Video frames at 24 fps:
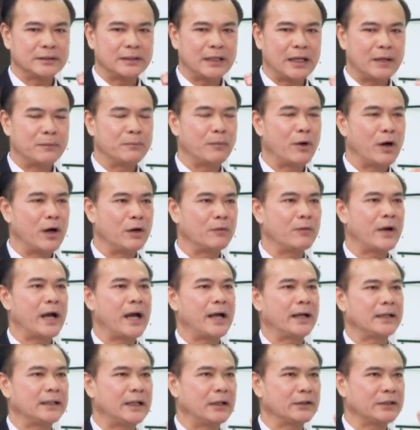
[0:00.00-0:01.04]
เรามองว่า
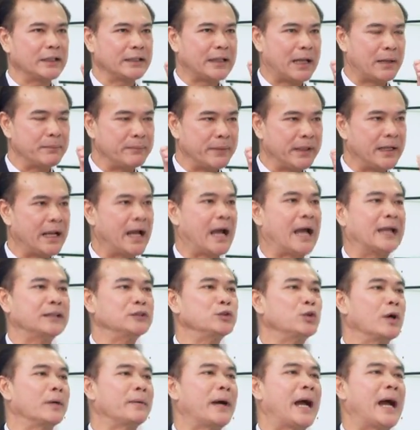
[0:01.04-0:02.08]
เราจะทำเป็นอาหาร
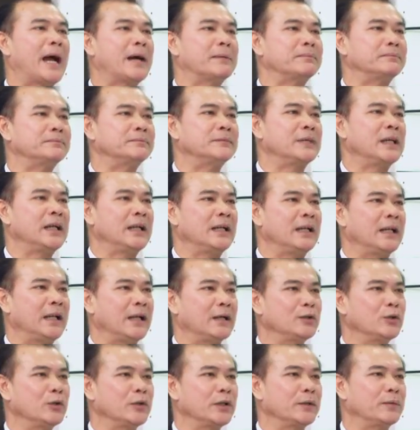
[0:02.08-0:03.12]
สุขภาพ แล้ว
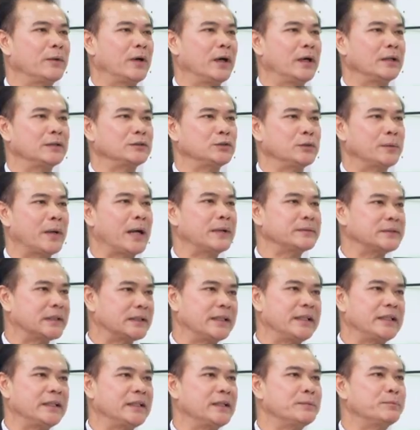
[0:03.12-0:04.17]
โดยเฉพาะสุภาพส
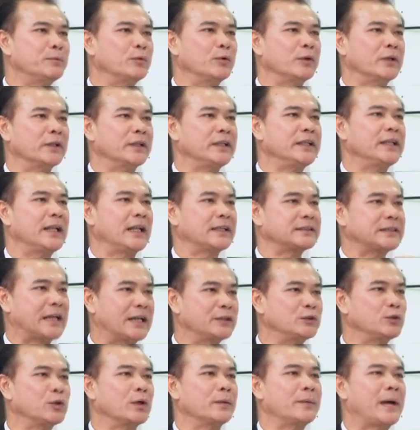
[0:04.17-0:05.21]
ตรีญี่ปุ่นที่รักษา
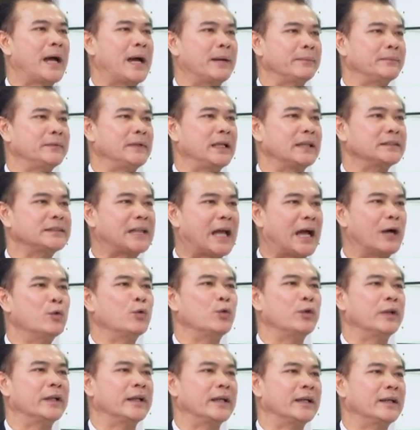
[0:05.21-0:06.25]
สุขภาพรักษา
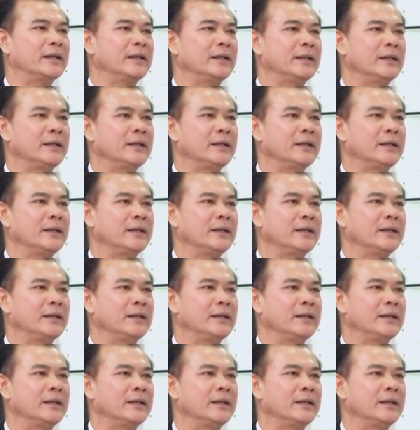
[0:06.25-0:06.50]
หุ่นเนี่ย